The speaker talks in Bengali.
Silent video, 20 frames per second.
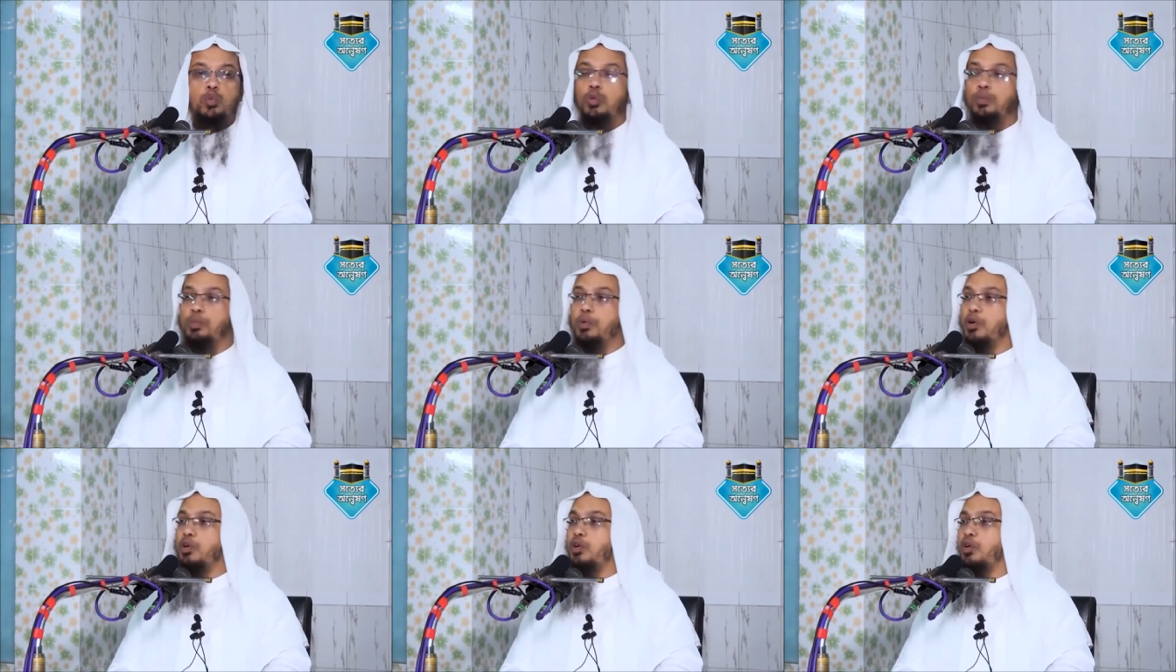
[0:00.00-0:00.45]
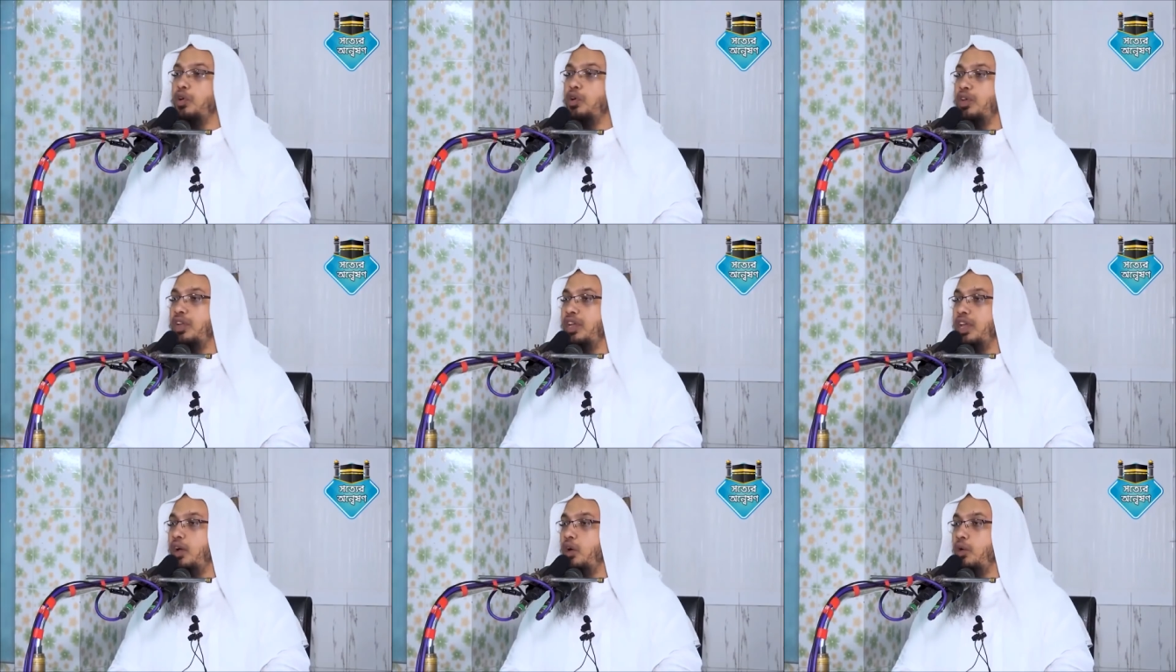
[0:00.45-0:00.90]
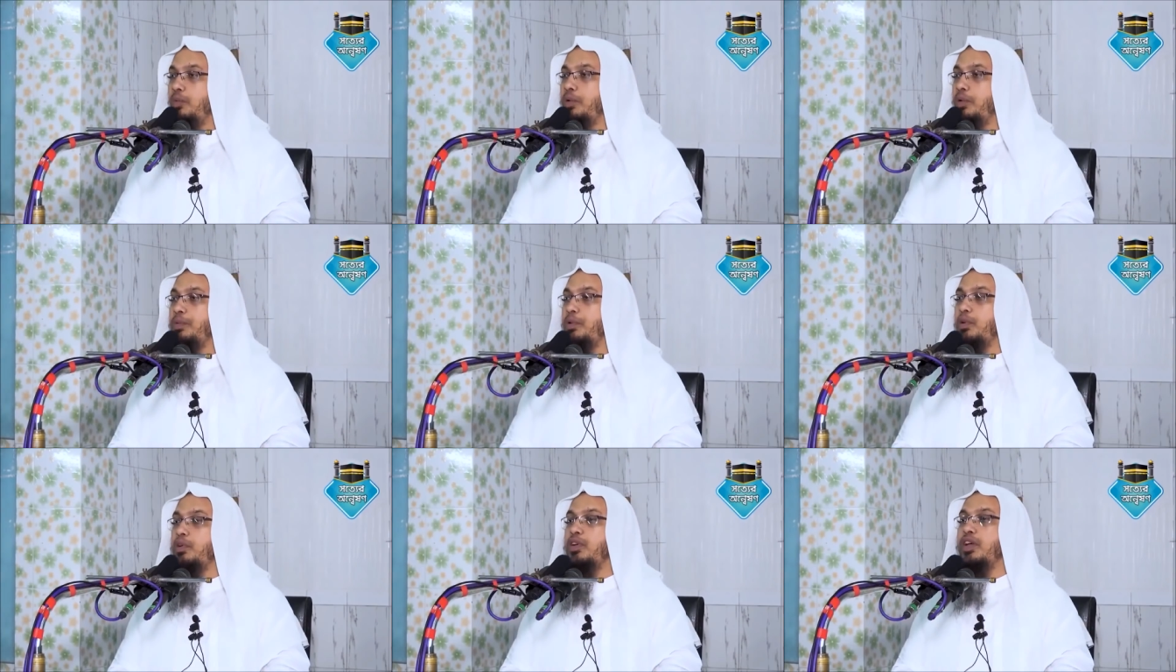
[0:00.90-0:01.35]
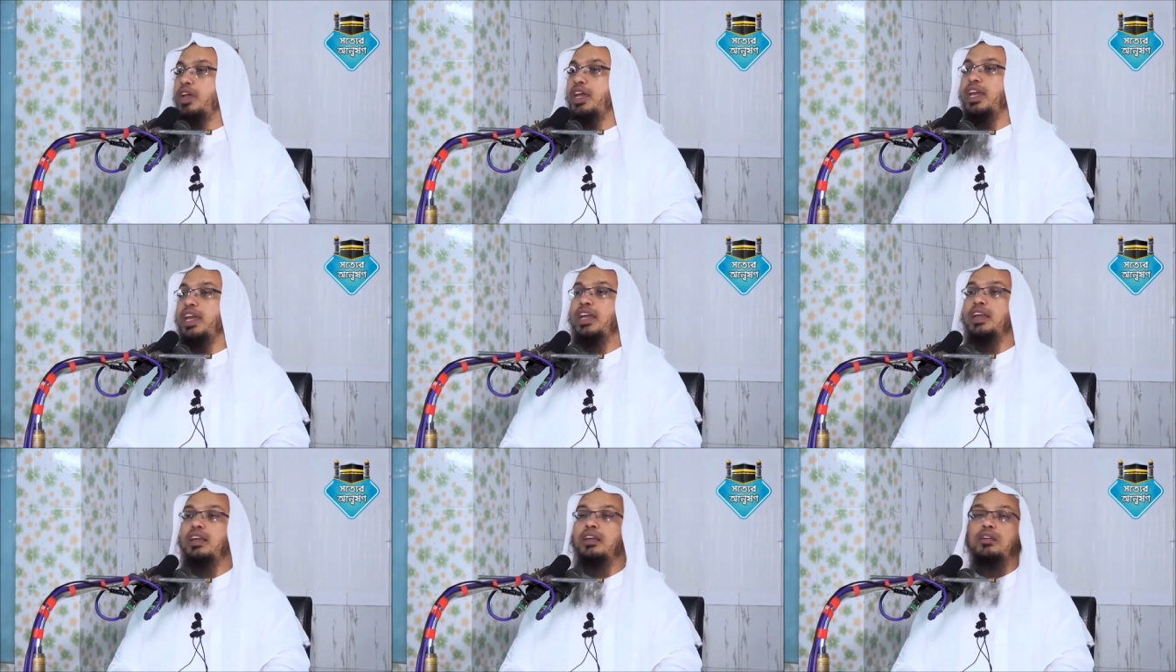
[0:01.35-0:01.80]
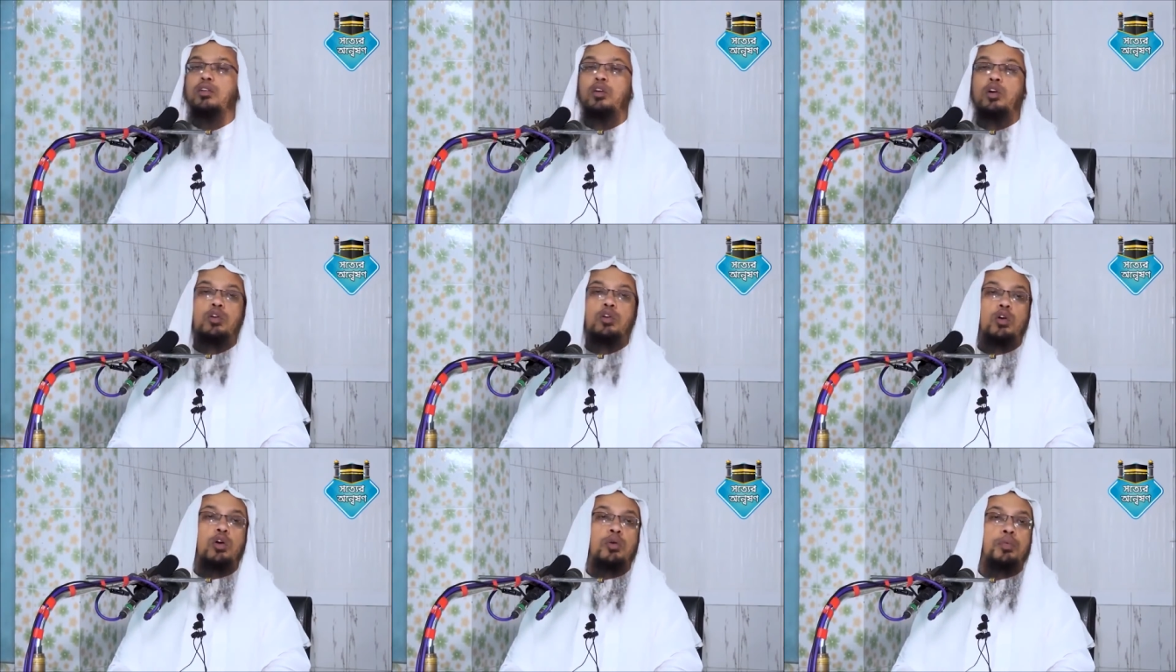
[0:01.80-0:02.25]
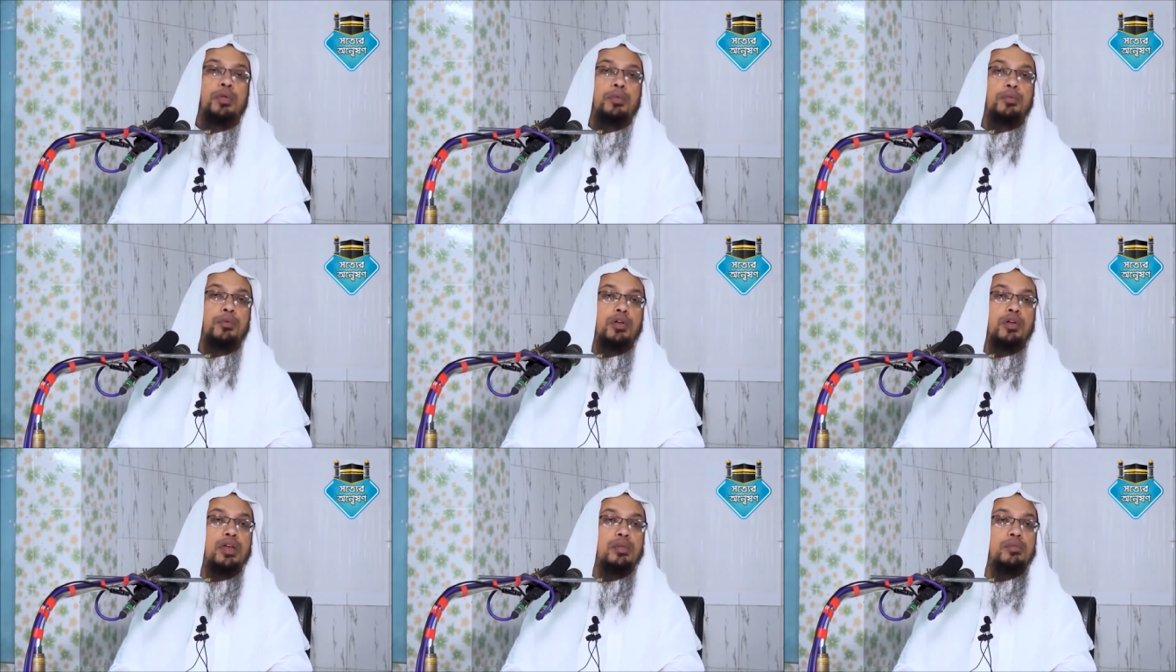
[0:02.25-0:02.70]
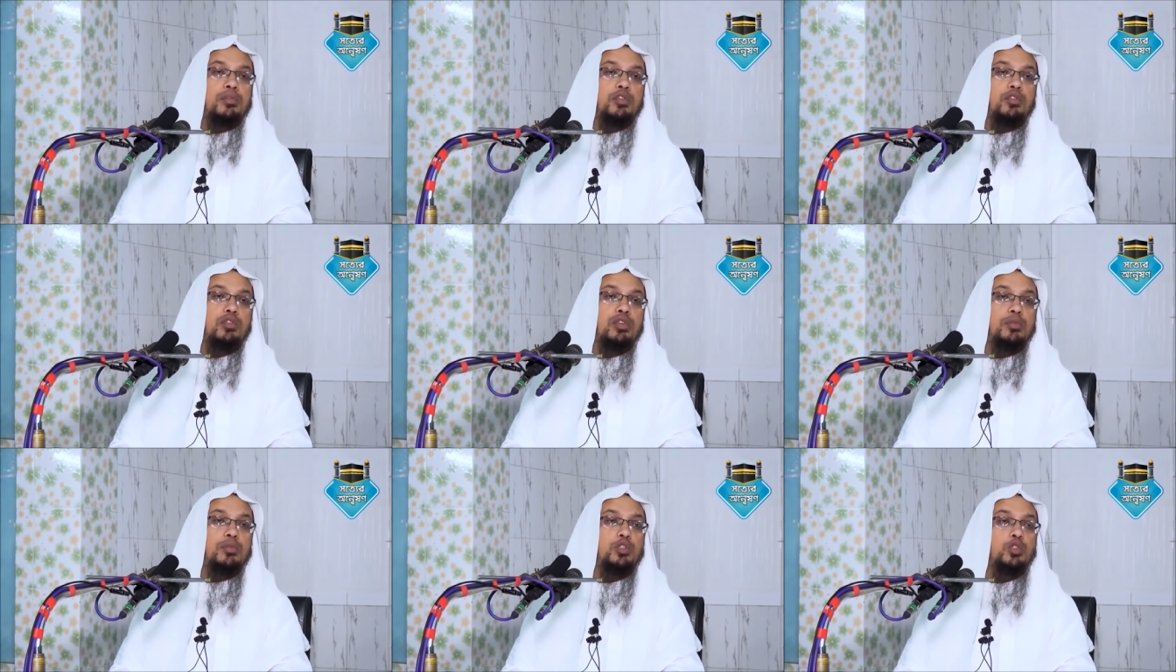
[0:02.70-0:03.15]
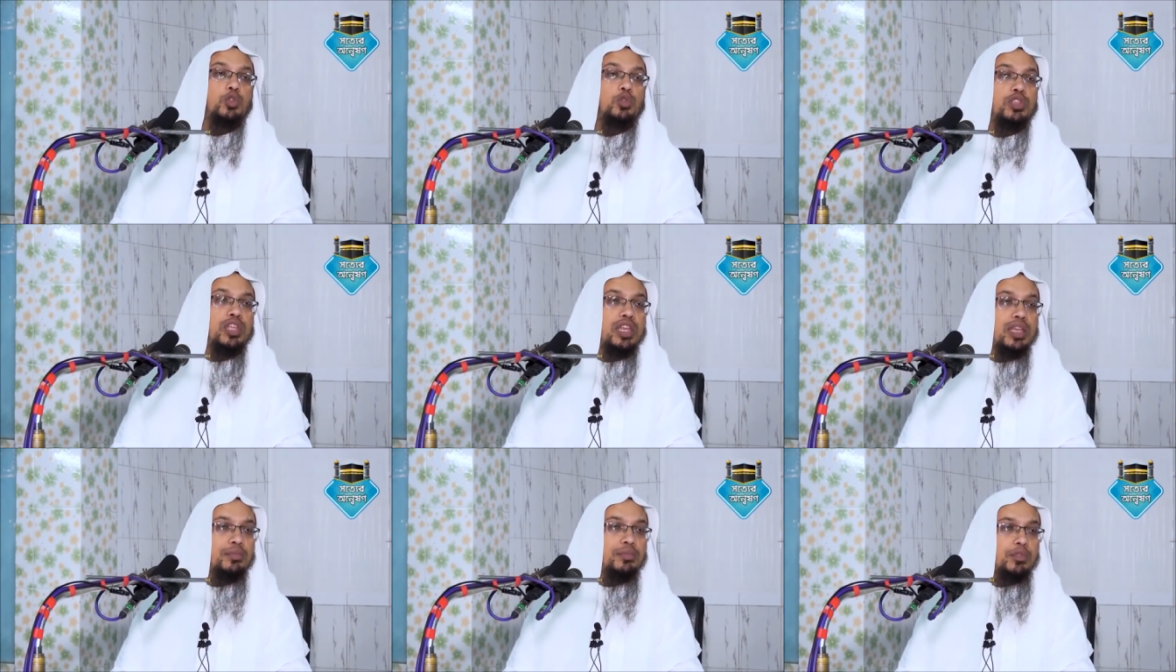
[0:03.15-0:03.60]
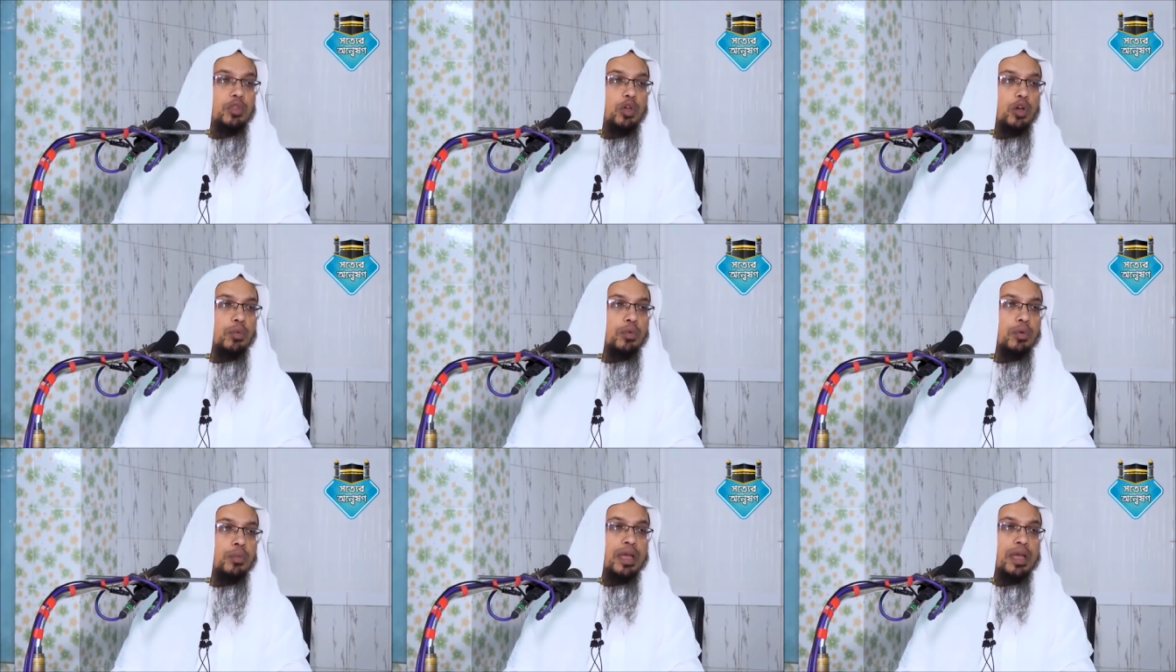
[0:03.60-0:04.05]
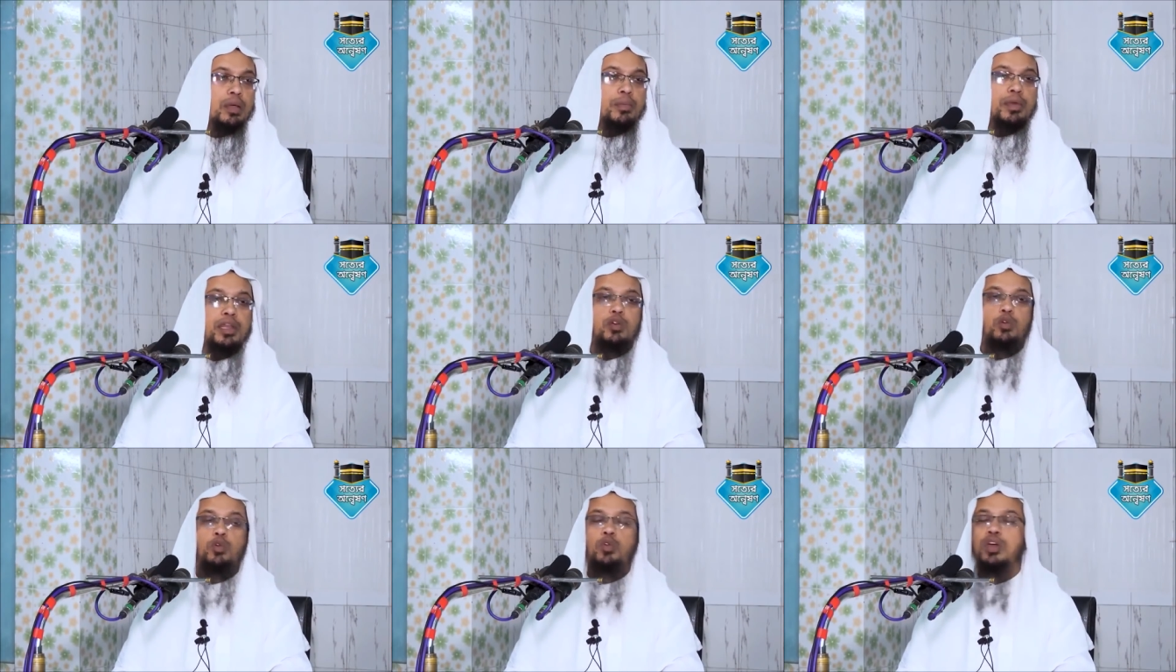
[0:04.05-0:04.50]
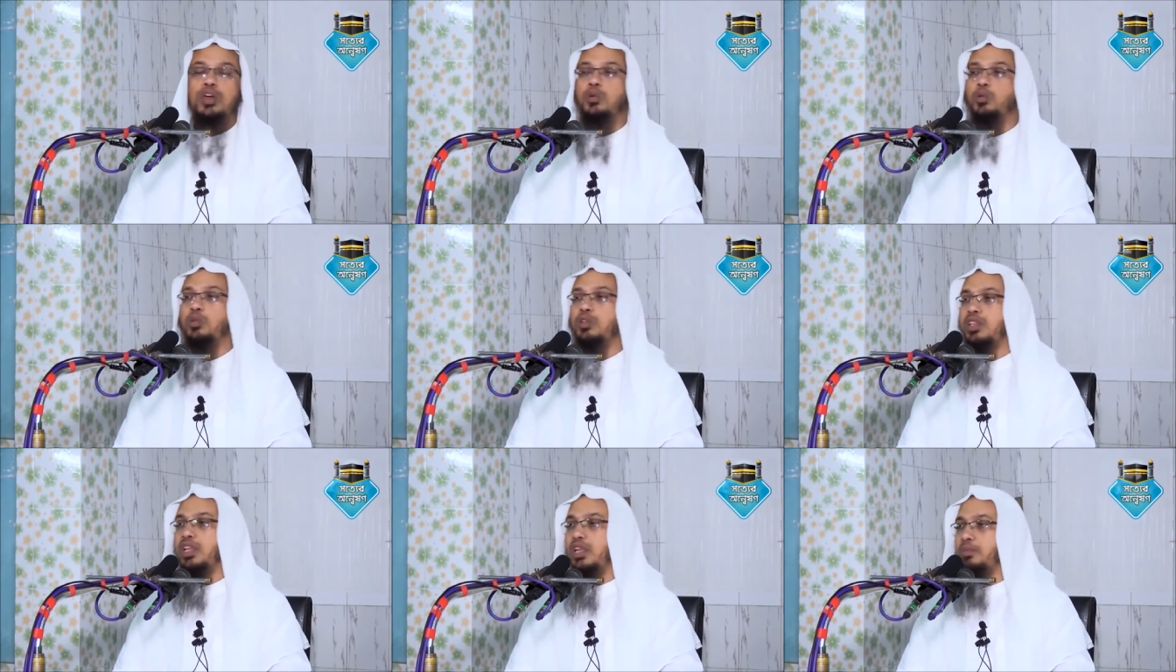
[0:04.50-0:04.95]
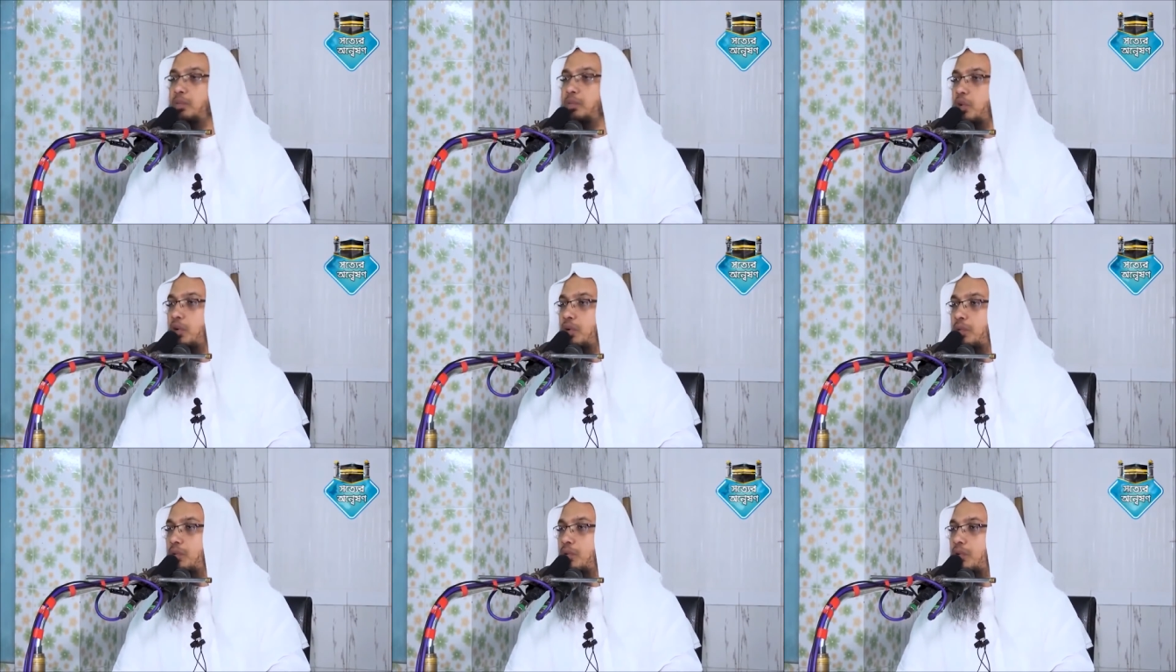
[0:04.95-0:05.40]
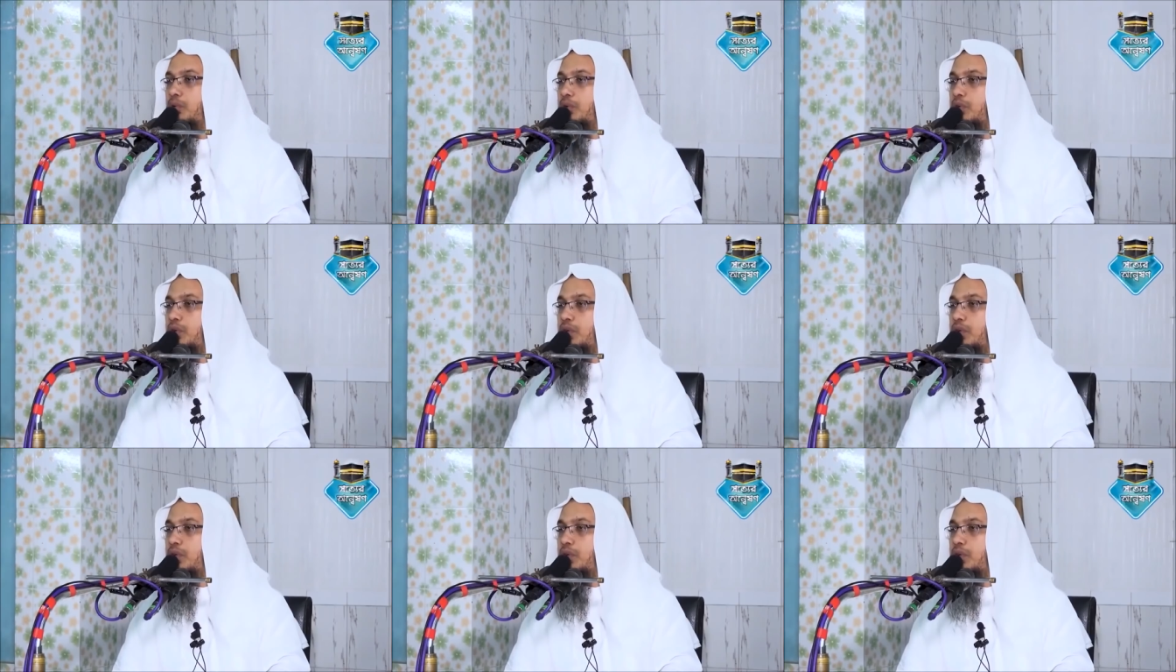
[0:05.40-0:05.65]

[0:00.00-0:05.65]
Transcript: কোন পক্ষ নিয়ে অপরপক্ষে অপরপক্ষের বিরুদ্ধে আমি যুদ্ধে লিপ্ত হব মারামারি খুনাখুনিতে লিপ্ত হব